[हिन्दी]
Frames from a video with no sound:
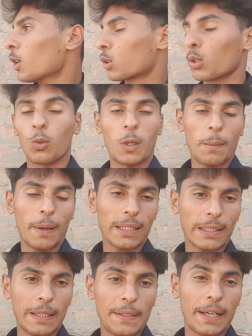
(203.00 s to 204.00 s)
तो वो लिबाल
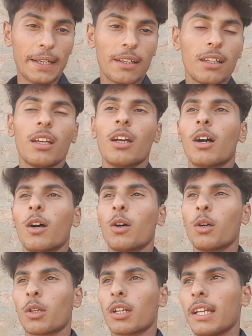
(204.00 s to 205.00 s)
के लिए जा रहे हैं
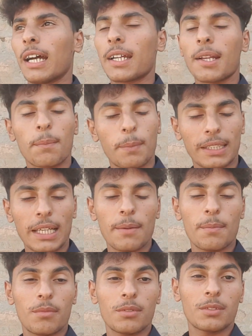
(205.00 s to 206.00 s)
और यार पता
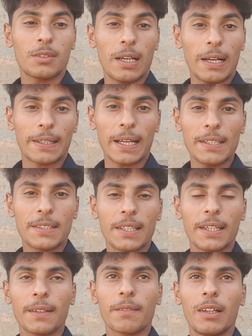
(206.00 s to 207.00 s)
है अट्ठाईस
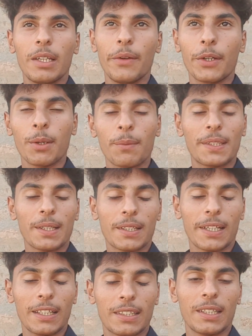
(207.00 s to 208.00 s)
तारीख वाली वीडियो भी तक
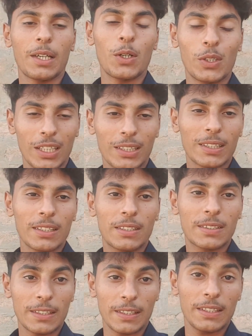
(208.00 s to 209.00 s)
रहती है
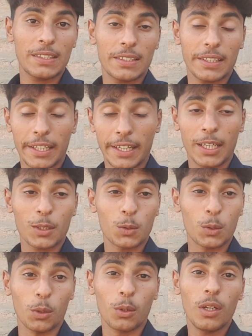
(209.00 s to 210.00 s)
उनतीस तीस एक
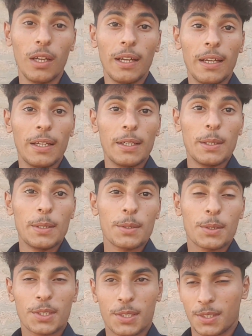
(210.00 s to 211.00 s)
दो
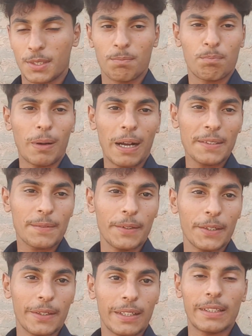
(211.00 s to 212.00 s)
पांच
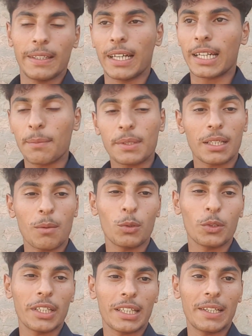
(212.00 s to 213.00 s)
वीडियो रहती है यार अभी तक
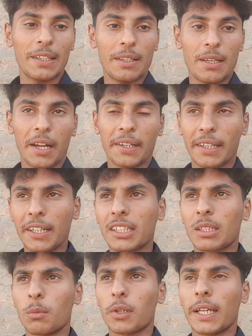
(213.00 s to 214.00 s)
अपलोड नहीं की इंटरनेट
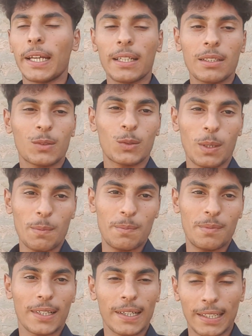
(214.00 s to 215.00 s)
ख़त्म हो गया यार तो अब
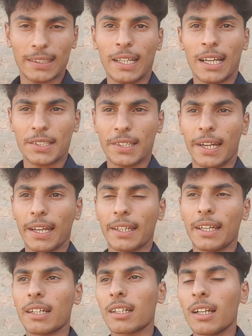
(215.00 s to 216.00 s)
कराते हैं आज
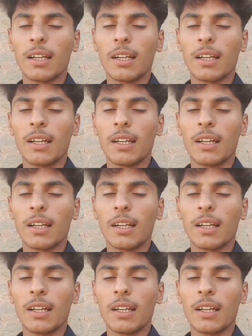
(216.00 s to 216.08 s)
कराएंगे यार